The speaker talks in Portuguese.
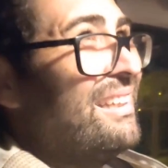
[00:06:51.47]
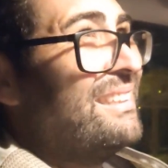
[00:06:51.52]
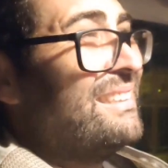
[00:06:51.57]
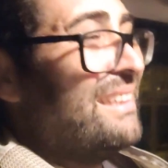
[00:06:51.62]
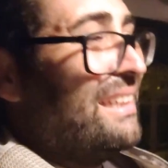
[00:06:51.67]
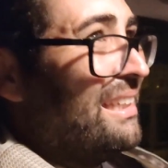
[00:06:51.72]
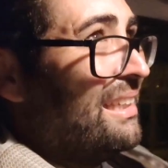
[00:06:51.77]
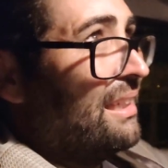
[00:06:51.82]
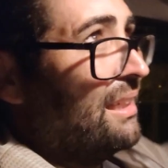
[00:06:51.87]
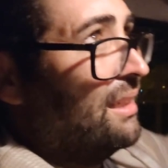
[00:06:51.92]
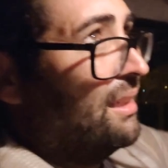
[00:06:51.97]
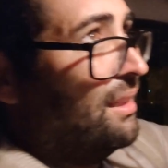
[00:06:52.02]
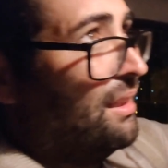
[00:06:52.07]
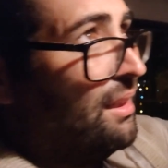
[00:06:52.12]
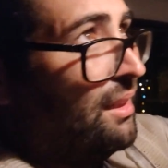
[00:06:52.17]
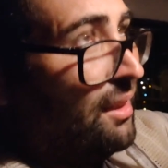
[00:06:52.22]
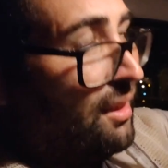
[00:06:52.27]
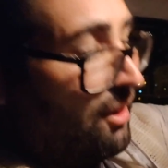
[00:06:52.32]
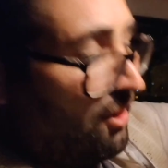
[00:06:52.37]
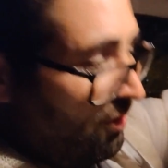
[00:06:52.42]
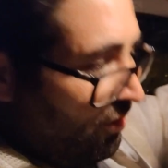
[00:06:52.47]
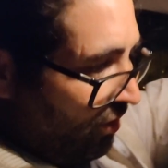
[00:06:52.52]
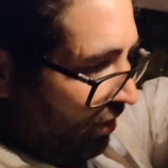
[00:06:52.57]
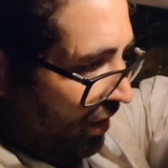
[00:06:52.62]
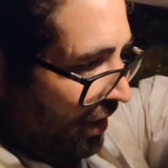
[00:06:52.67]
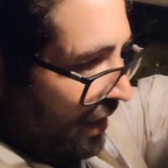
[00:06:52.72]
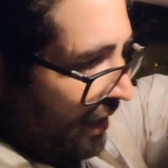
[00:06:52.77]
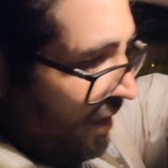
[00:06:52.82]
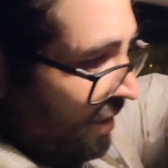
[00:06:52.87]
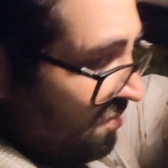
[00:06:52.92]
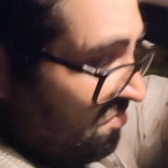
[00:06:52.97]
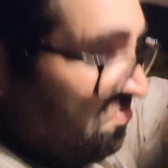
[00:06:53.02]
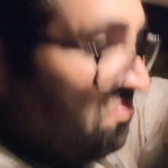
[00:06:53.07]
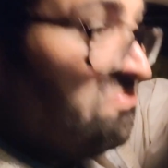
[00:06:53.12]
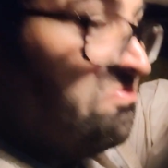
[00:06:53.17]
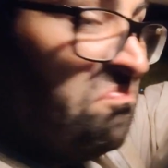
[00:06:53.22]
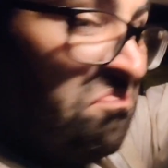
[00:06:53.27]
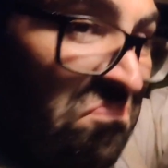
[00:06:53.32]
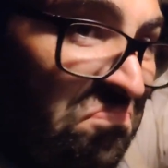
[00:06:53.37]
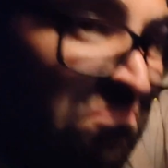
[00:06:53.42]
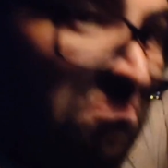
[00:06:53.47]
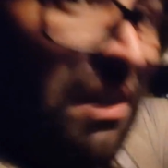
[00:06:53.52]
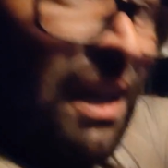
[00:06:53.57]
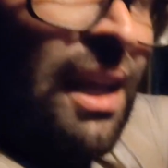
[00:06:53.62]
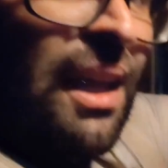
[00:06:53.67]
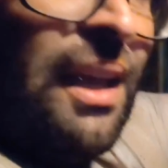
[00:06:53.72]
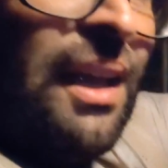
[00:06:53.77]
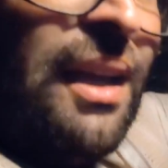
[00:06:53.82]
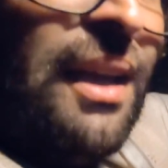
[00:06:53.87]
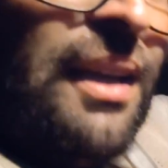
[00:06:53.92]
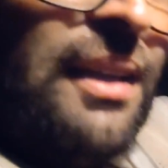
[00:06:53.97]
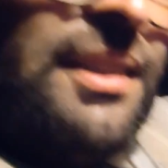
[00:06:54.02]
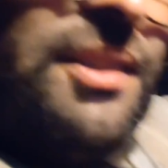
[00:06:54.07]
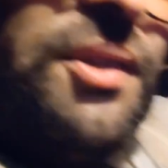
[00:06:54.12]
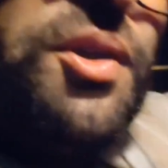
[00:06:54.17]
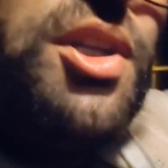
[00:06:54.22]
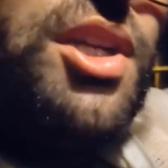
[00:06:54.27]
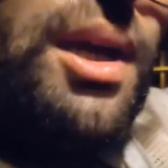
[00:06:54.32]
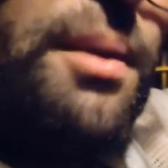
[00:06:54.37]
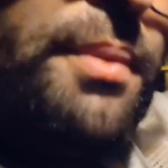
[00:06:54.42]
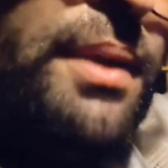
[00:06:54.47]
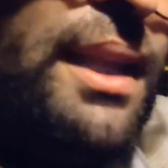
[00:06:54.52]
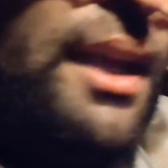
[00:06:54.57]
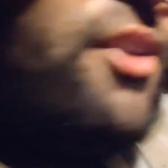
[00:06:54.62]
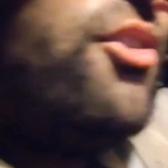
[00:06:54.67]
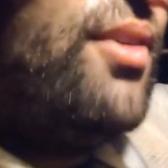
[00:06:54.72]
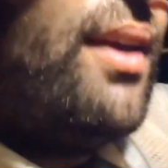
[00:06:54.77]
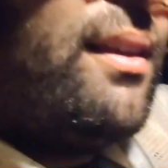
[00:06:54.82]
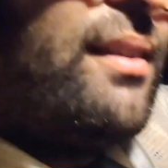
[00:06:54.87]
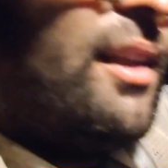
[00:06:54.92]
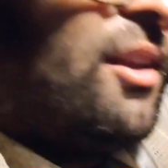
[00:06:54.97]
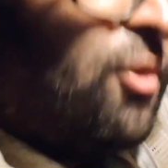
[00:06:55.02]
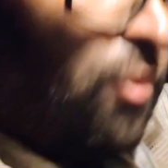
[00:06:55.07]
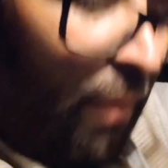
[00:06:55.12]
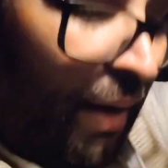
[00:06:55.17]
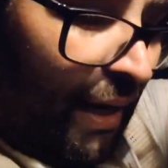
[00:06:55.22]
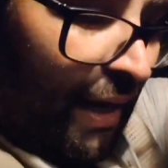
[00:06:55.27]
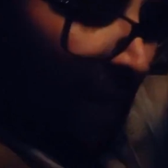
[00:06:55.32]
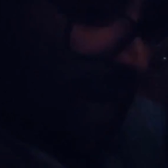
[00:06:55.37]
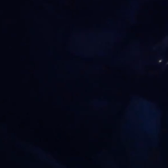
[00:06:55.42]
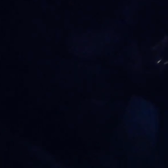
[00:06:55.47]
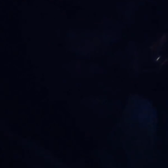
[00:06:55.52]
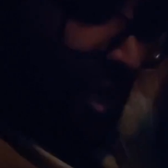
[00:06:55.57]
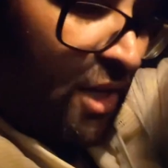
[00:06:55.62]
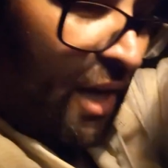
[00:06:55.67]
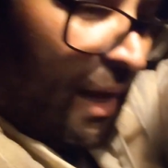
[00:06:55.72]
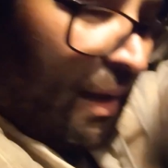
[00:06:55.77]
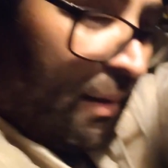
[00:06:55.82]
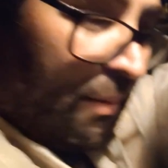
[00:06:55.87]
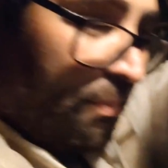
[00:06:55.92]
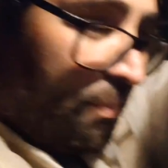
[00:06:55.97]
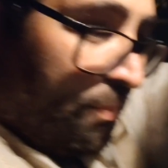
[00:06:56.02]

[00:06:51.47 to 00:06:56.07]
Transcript: assim. Olha... Se o enxame desse já dentro de uma caixa já